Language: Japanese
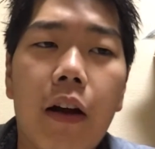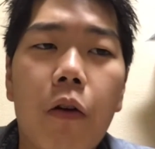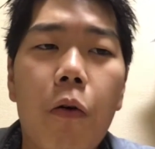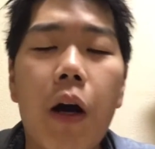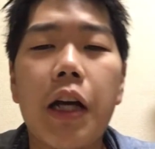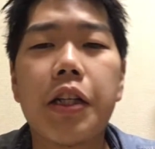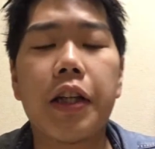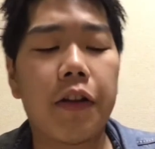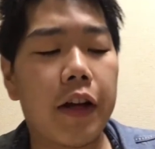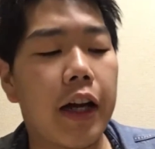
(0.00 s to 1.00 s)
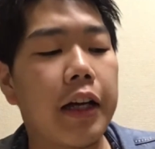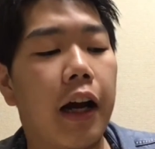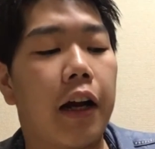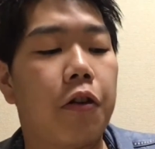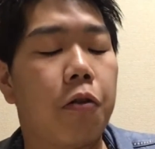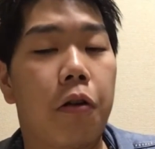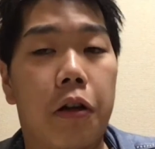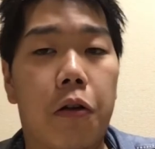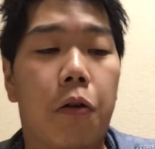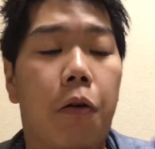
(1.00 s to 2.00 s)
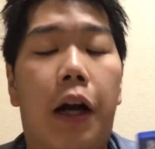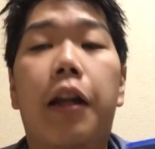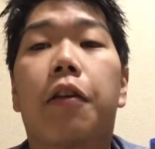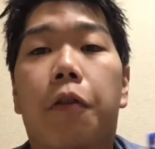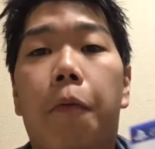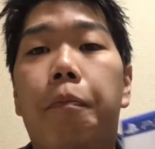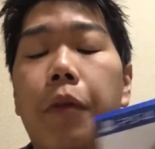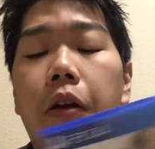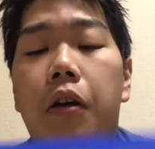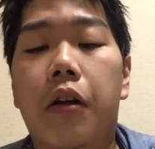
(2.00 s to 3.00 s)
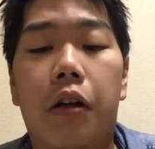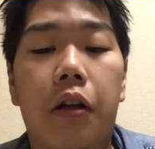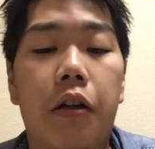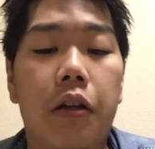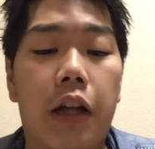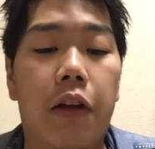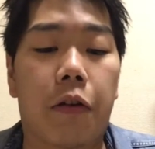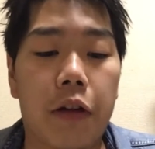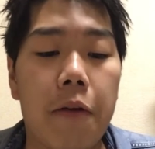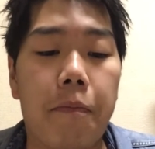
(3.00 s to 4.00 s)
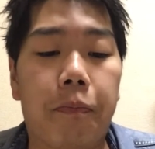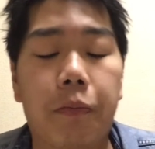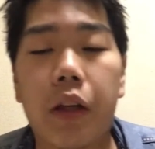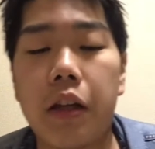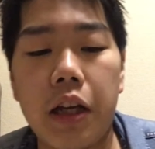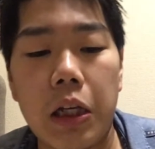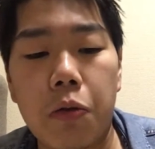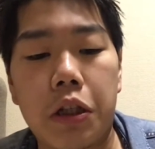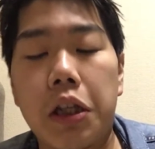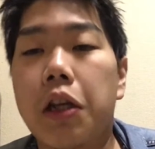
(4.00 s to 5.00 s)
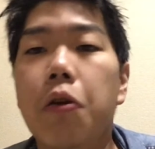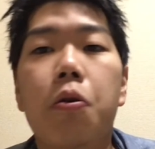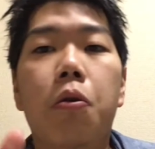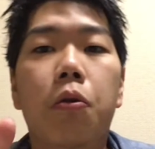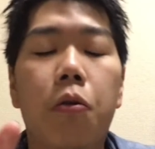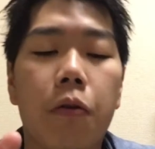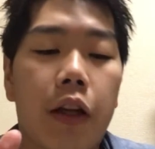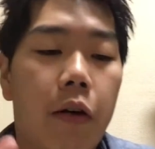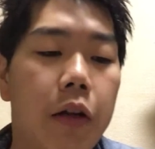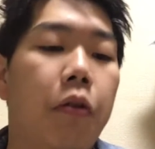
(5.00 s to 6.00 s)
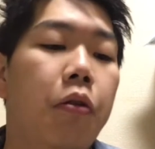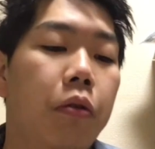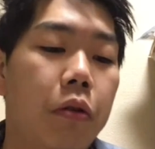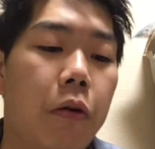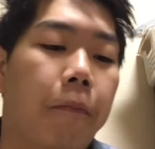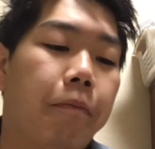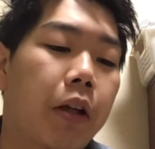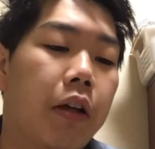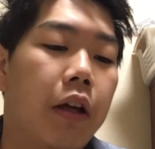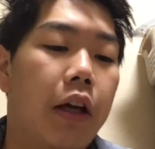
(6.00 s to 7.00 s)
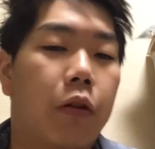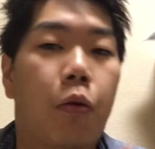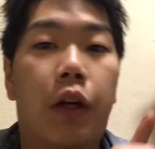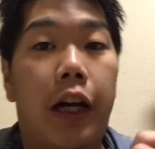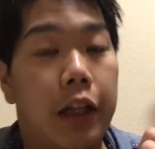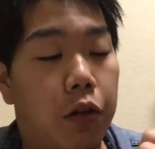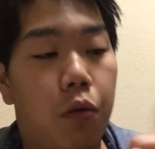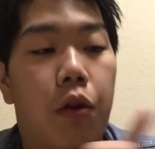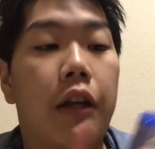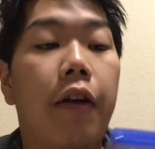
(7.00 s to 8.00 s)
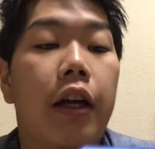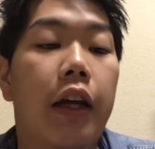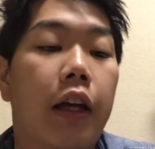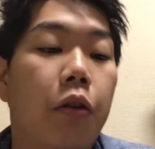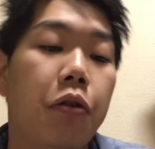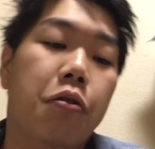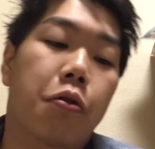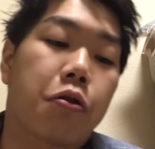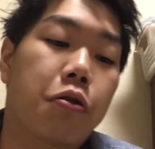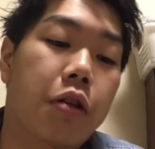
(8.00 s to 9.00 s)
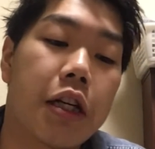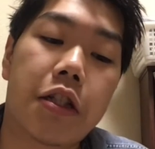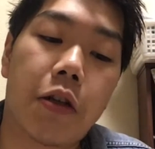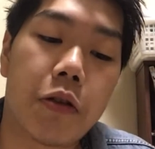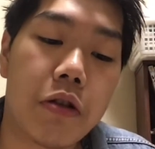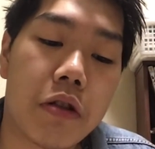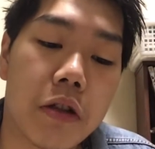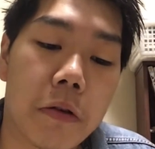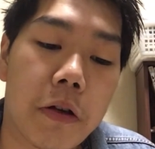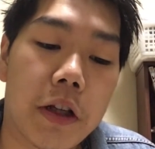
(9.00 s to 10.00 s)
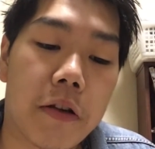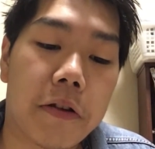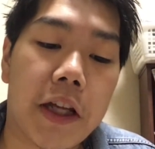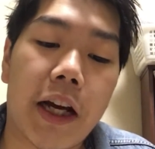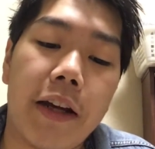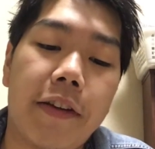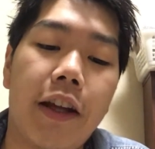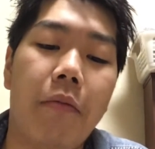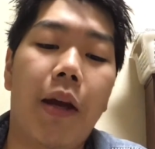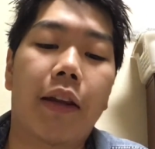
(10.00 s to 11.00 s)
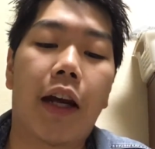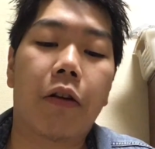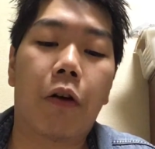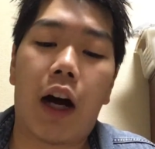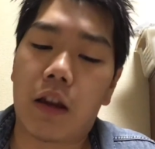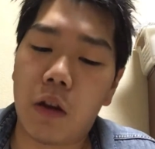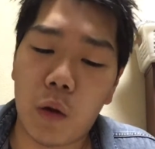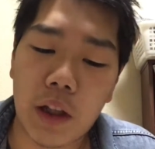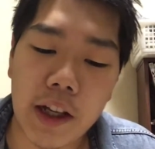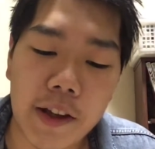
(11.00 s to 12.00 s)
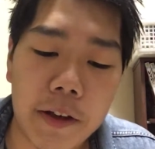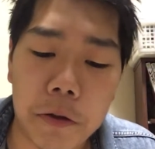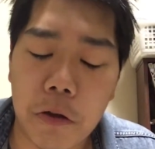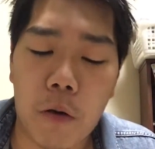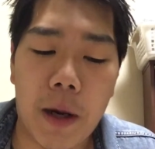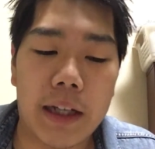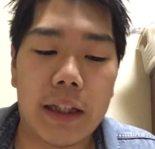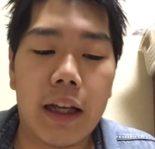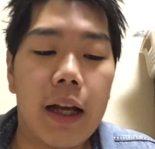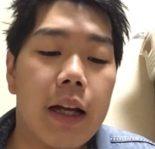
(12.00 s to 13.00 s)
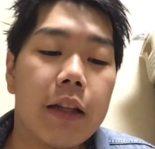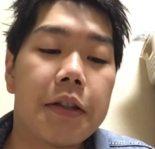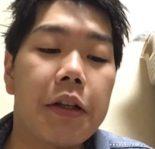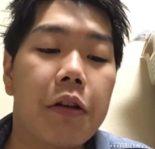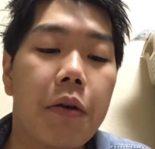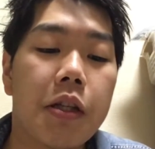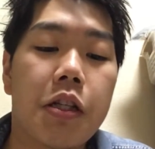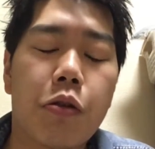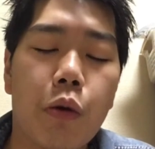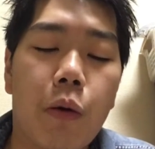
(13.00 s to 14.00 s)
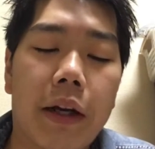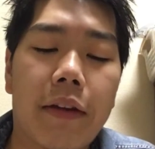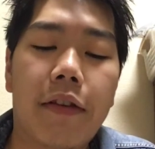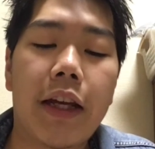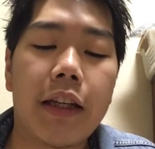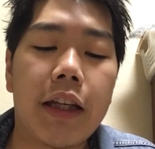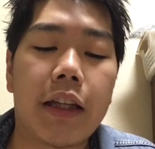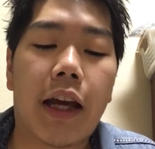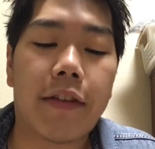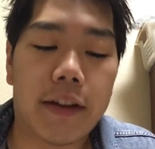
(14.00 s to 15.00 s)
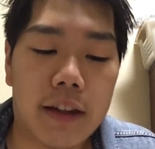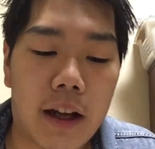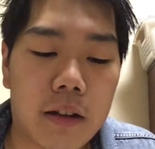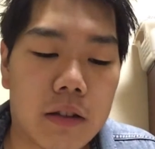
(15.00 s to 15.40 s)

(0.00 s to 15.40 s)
荒廃した世界観が言う、あのー、あれなんですよ。なんですよね。うん。で、ちょっとシナリオの触りを言うと、えー、ここに書いてあるところに、えー、突如襲来した宇宙人の繰り出す機械生命体の圧倒的戦力を前に、人類は地上を追われ月に逃げ去った。